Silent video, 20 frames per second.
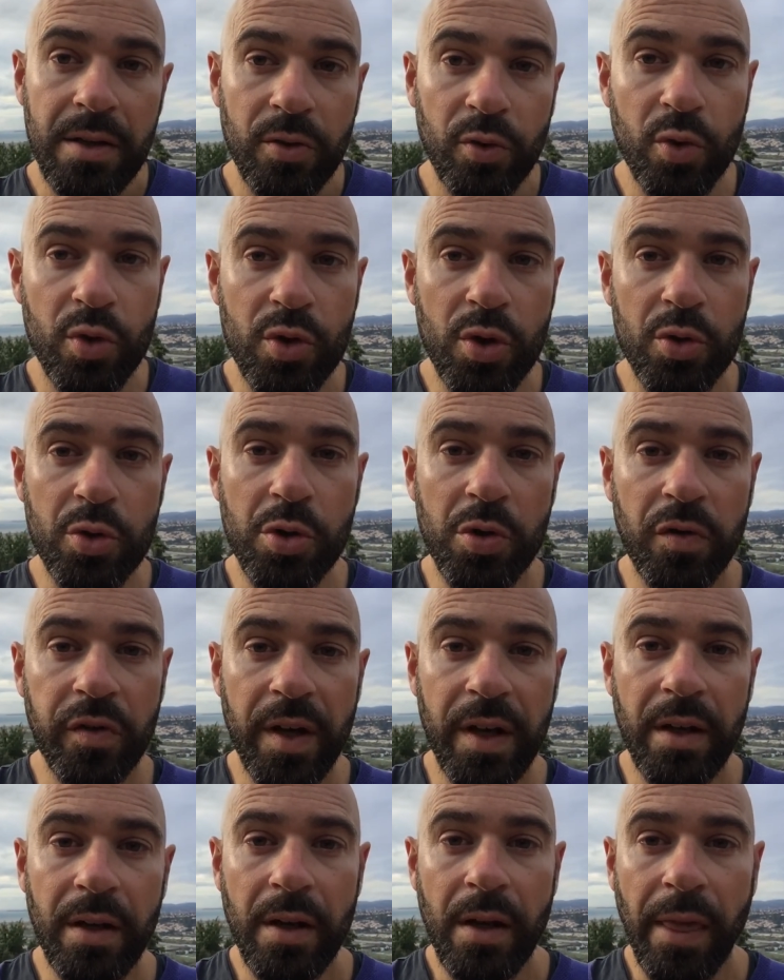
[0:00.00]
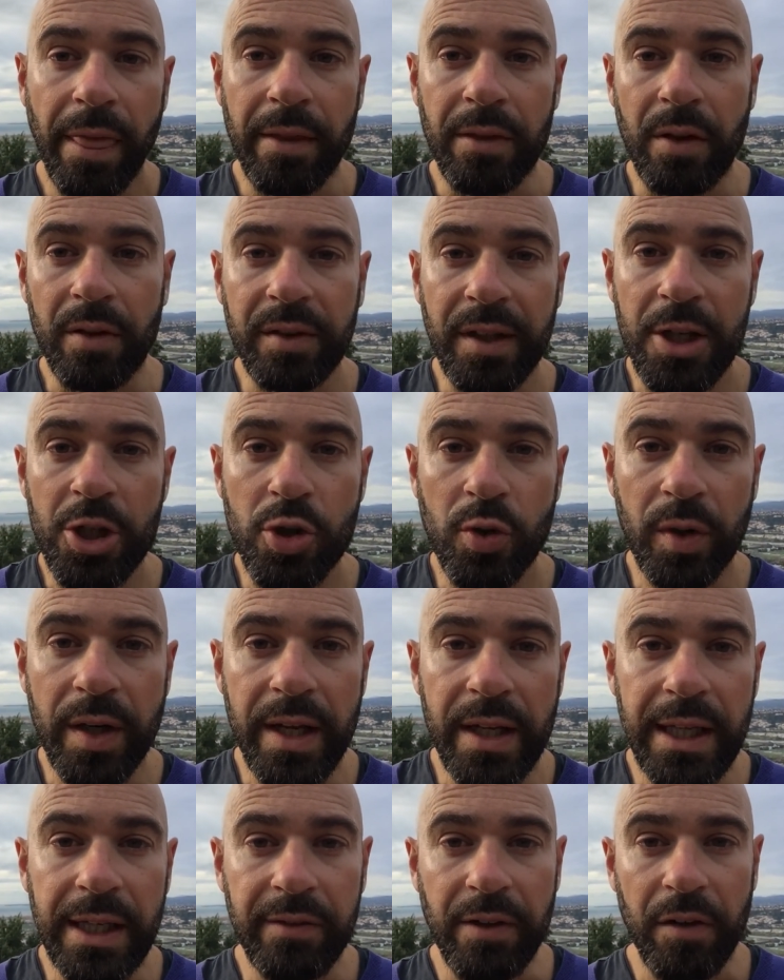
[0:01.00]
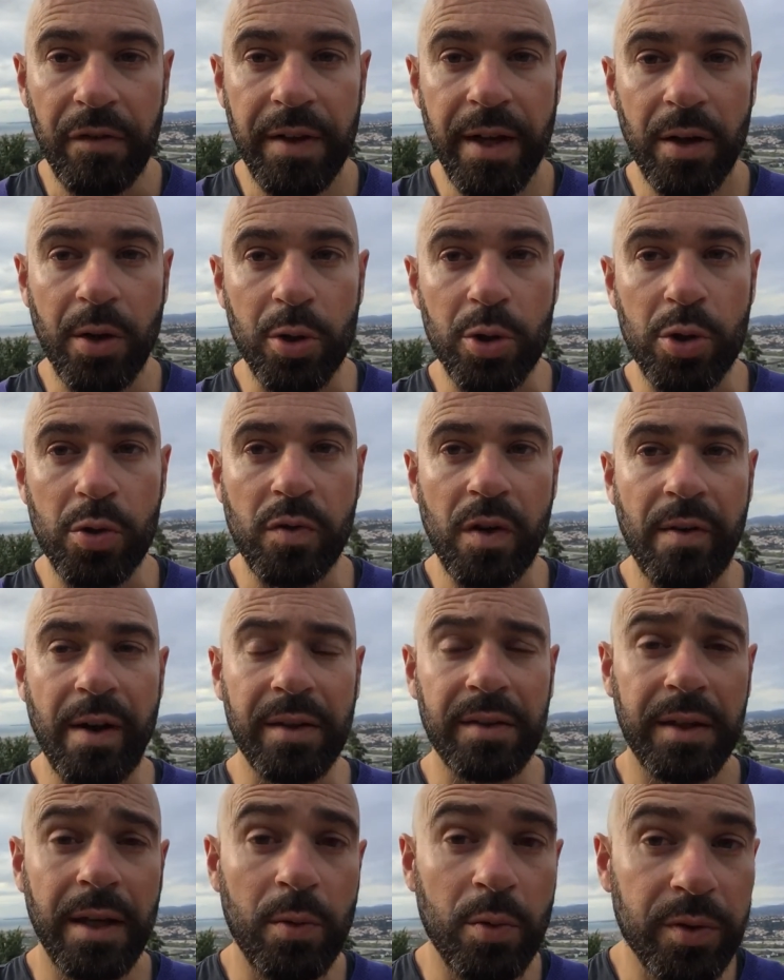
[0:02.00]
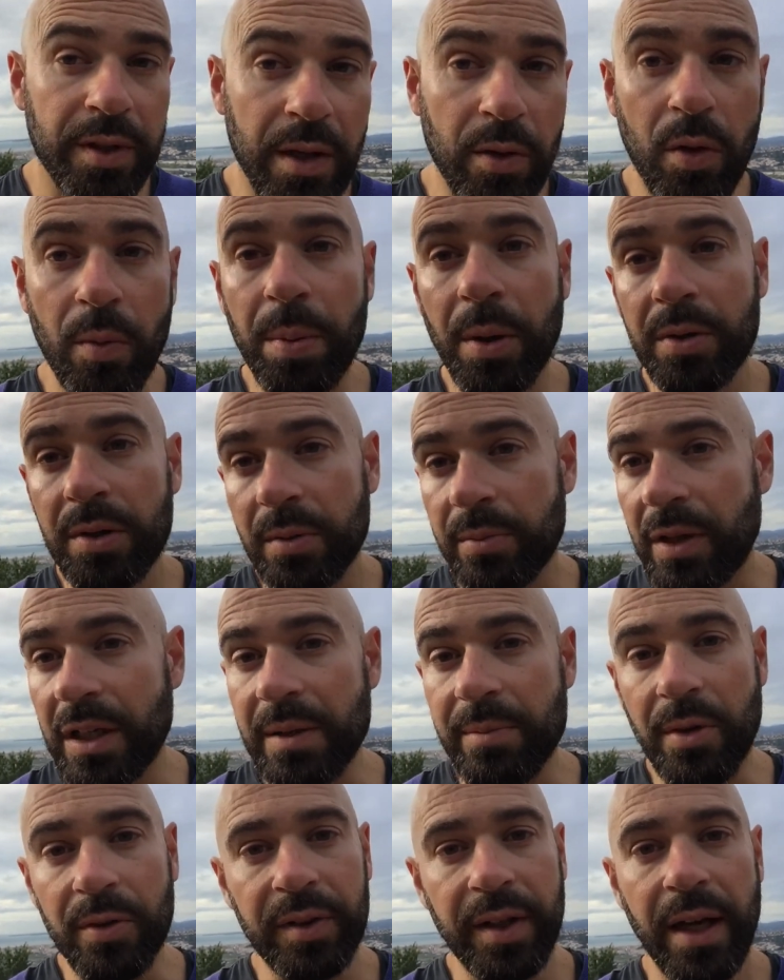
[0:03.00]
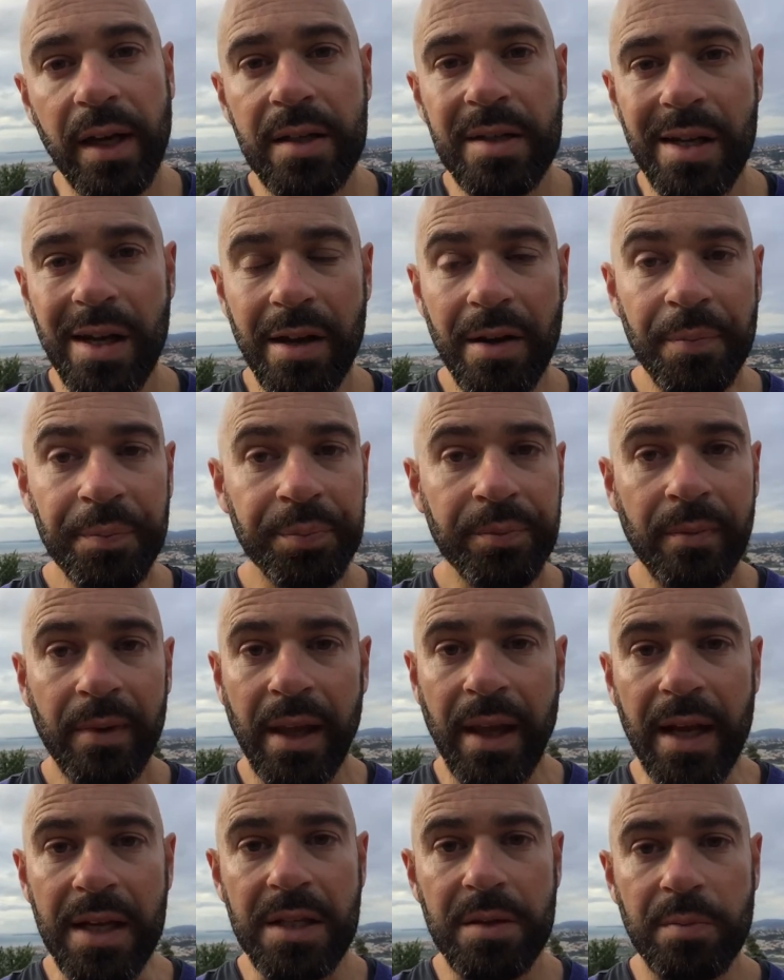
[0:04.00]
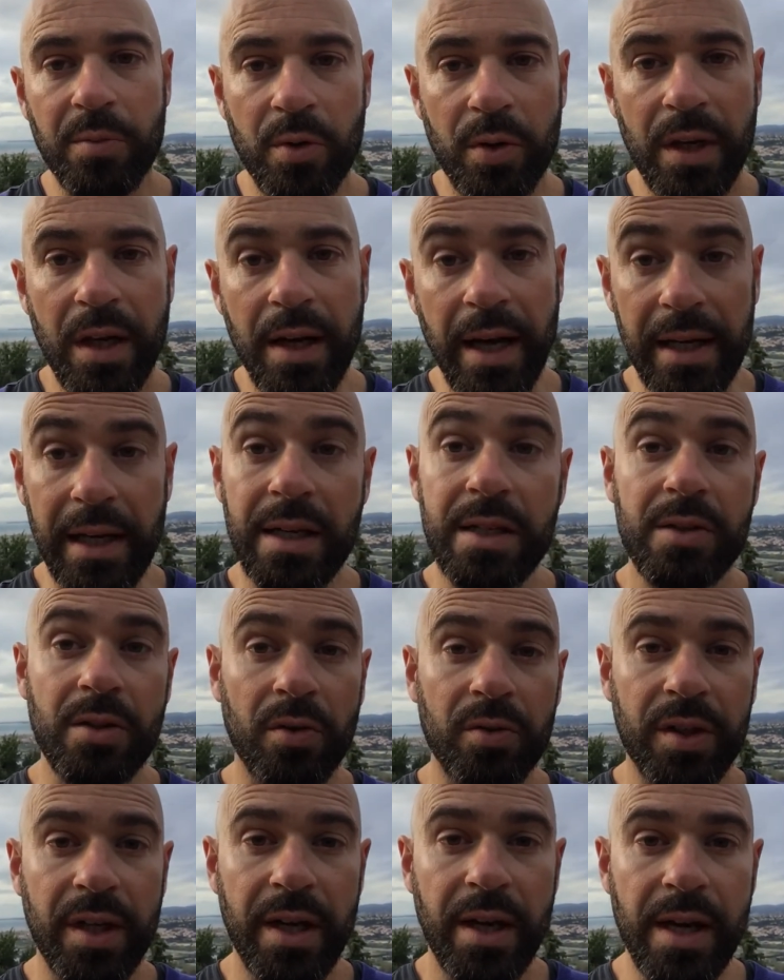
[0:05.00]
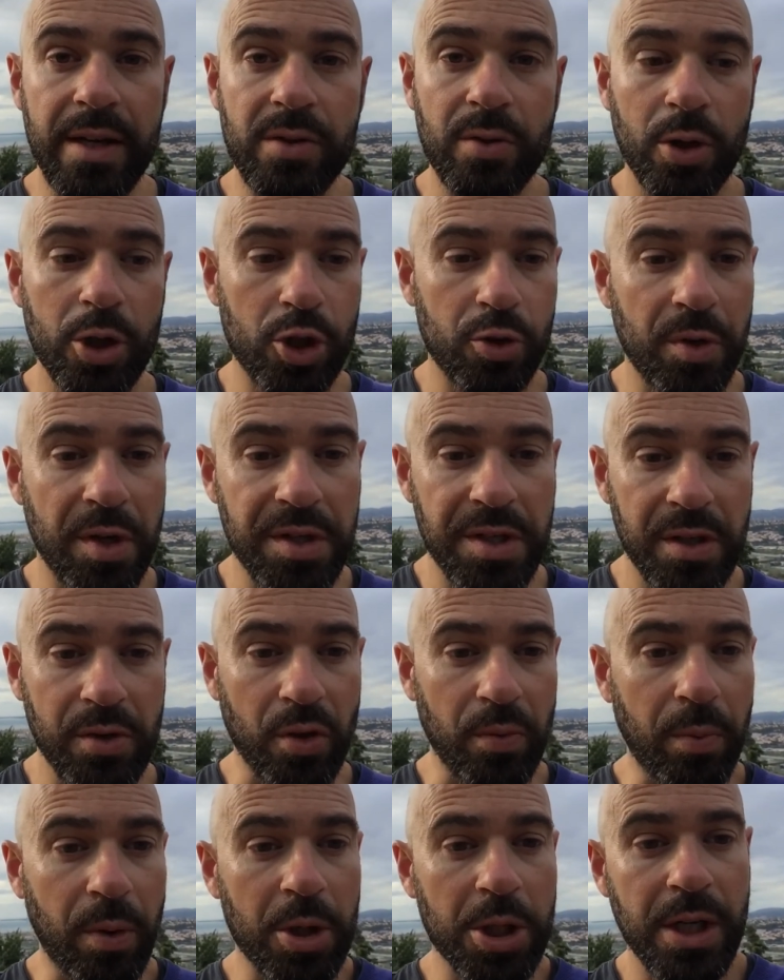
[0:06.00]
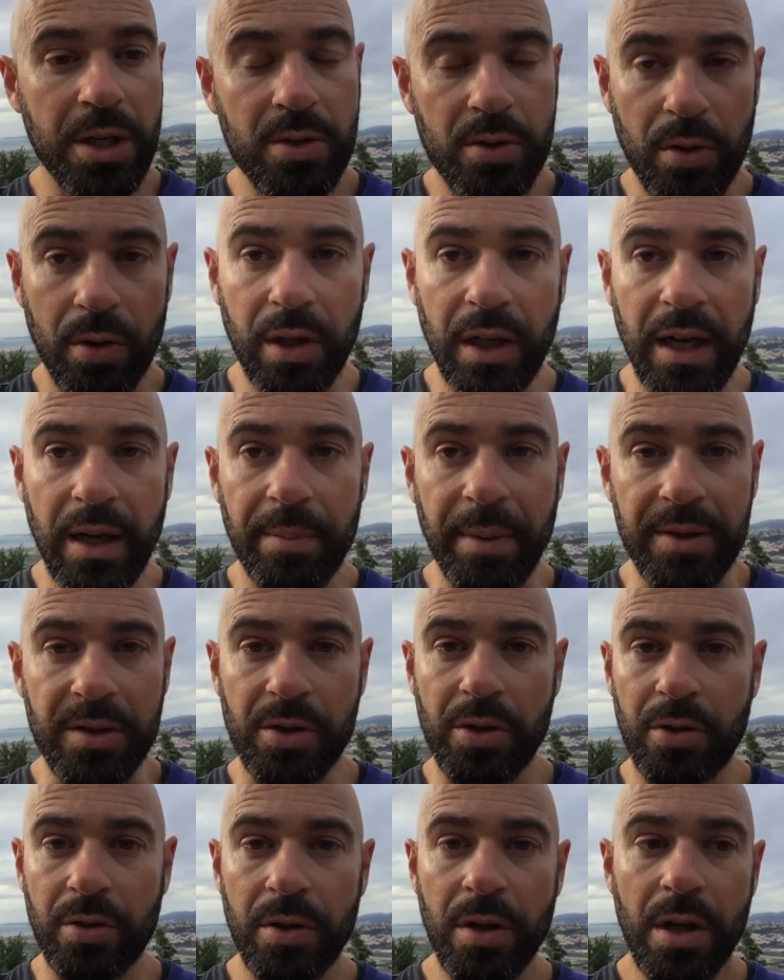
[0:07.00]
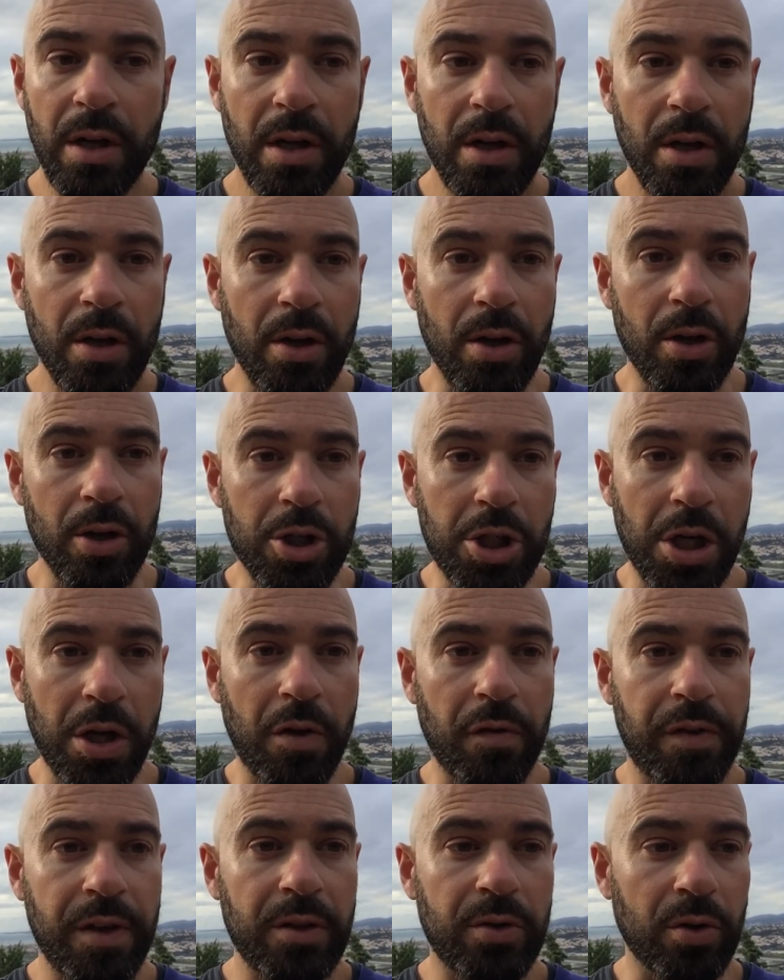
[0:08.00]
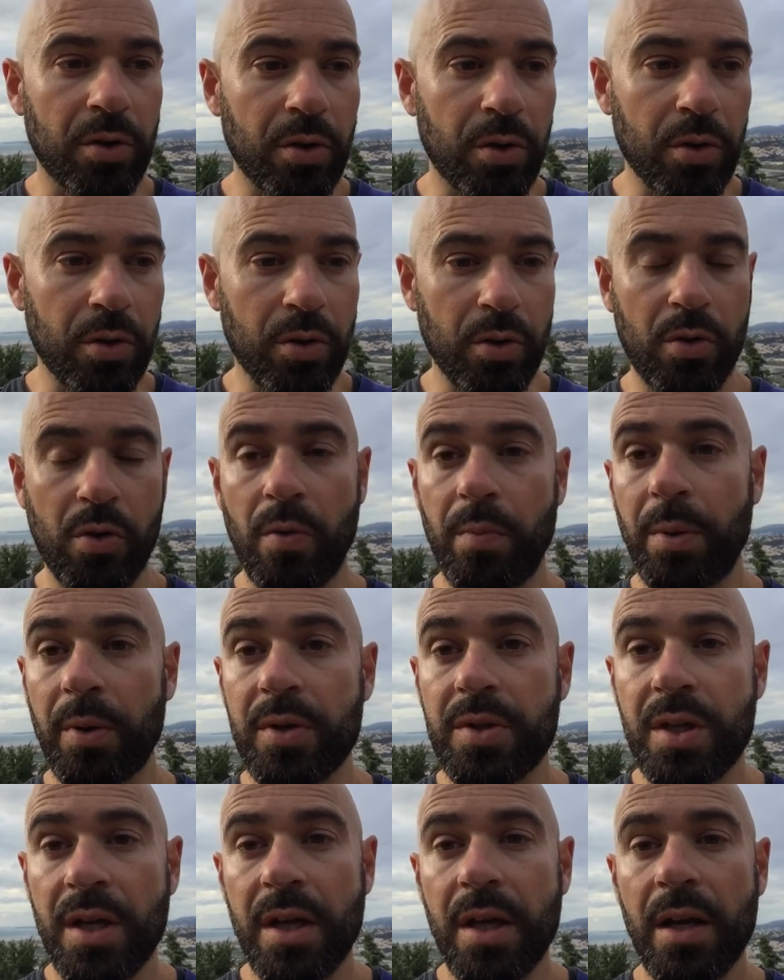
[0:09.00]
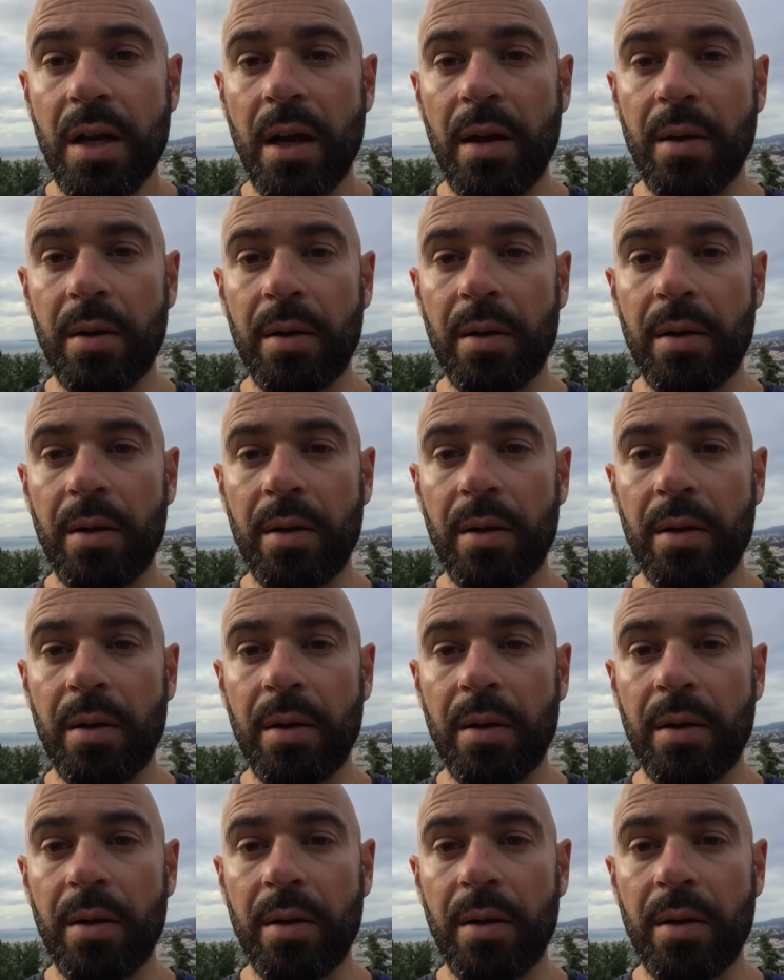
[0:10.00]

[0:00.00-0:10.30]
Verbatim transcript: Tout ce que tu fais dans ta journée qui va faire que tu vas avoir tel ou tel comportement alimentaire, c'est à ce moment-là, à l'instant T, est-ce que je choisis de manger ce truc-là parce que euh, j'ai envie de compenser